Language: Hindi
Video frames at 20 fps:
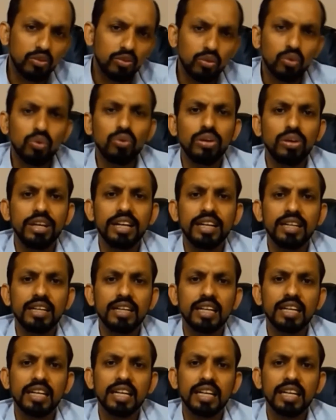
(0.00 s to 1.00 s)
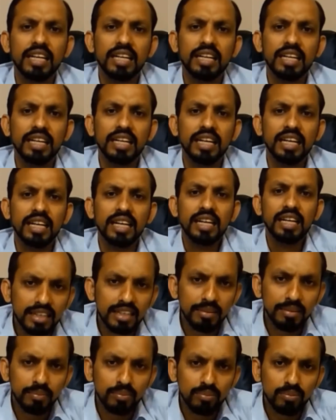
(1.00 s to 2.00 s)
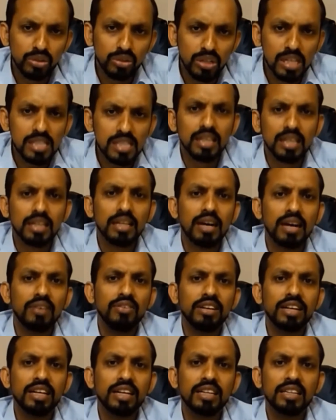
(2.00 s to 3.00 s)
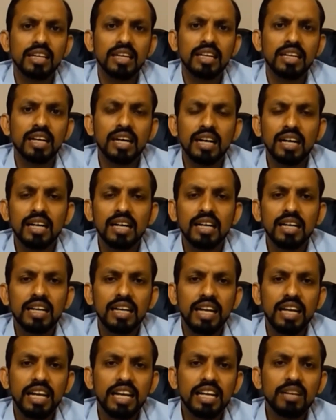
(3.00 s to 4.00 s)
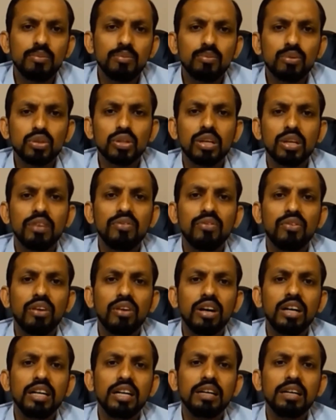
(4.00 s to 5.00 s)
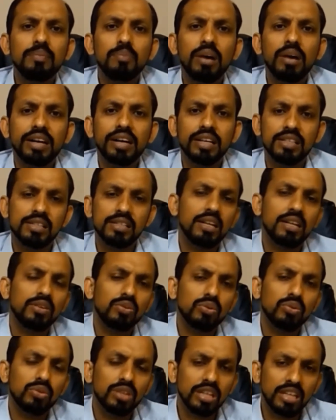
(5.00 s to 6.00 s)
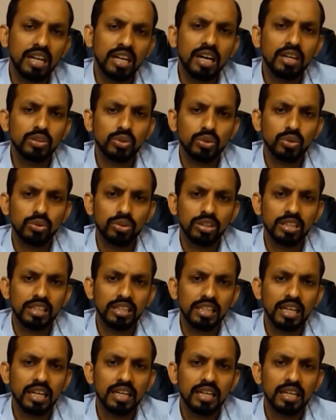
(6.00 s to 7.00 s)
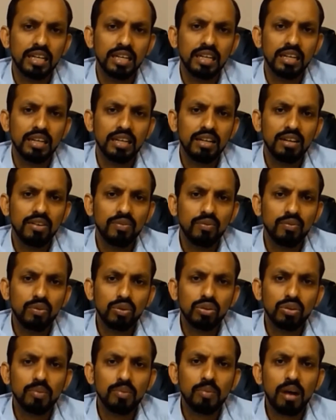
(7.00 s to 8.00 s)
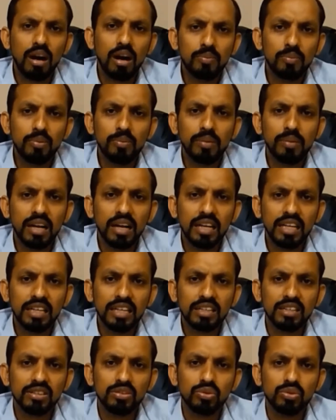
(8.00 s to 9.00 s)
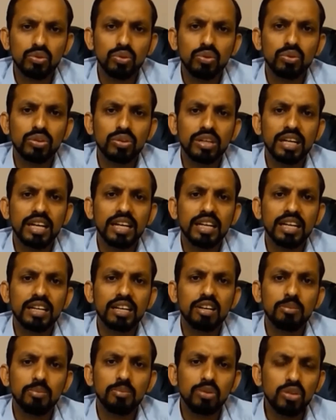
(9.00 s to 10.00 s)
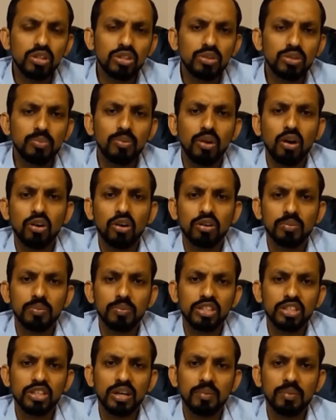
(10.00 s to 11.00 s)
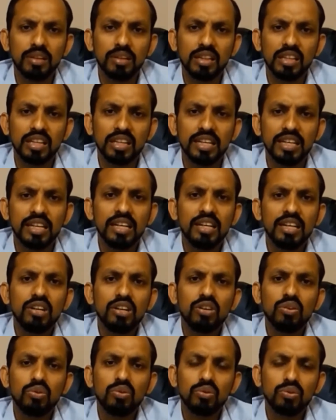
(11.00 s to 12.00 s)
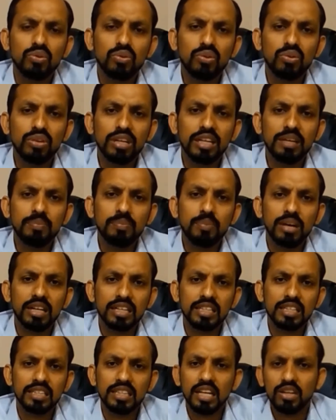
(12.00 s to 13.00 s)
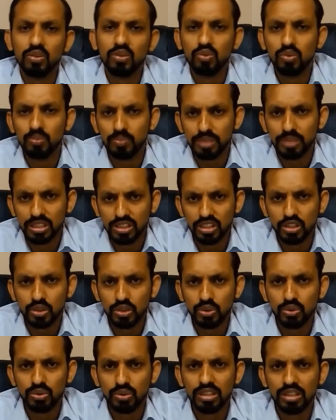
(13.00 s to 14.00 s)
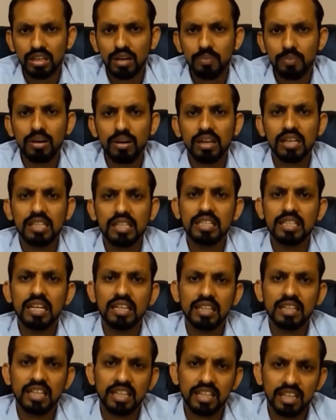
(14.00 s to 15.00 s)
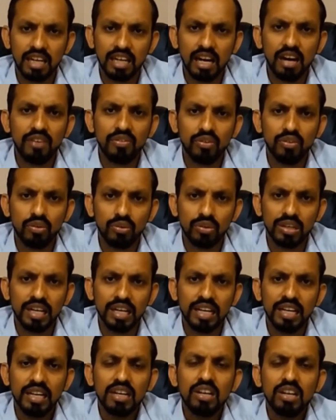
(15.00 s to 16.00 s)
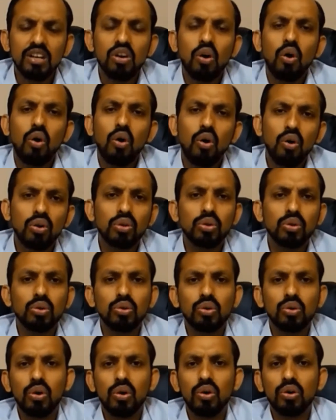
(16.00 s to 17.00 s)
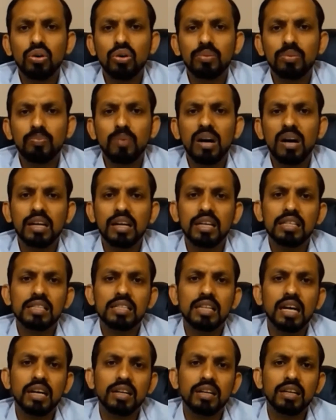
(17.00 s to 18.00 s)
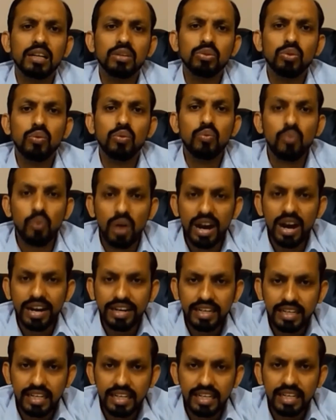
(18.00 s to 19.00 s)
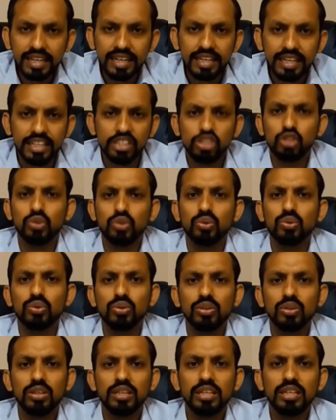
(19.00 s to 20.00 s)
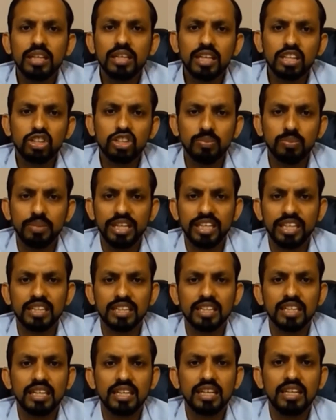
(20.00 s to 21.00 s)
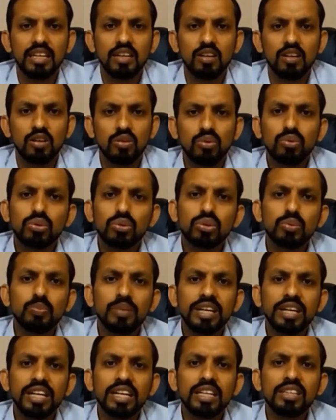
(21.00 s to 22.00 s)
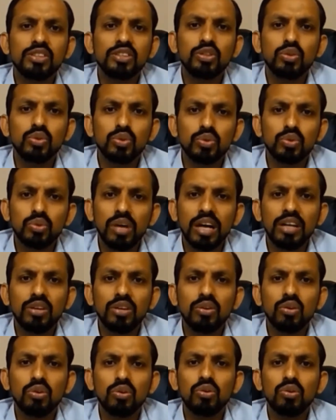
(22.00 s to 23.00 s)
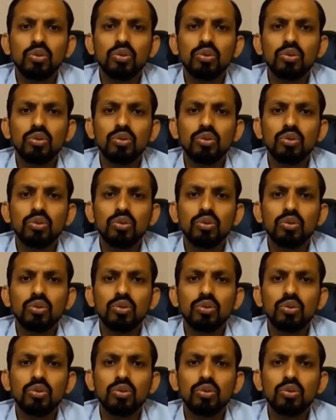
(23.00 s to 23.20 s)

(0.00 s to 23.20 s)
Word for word: को लीड करने के लिए ये मुसलसल दावे करता रहा लेकिन मुस्लिम वर्ल्ड ने पाकिस्तान को तनहा छोड़ दिया वो तमाम ममालिक जो कि कम्युनिस्ट ब्लॉक में शामिल थे उन्होंने पाकिस्तान को पीछे छोड़ दिया पाकिस्तान के ख़िलाफ़ हो गए और तो और पाकिस्तान का जो वाइटल इशू कश्मीर उसमें यूएनओ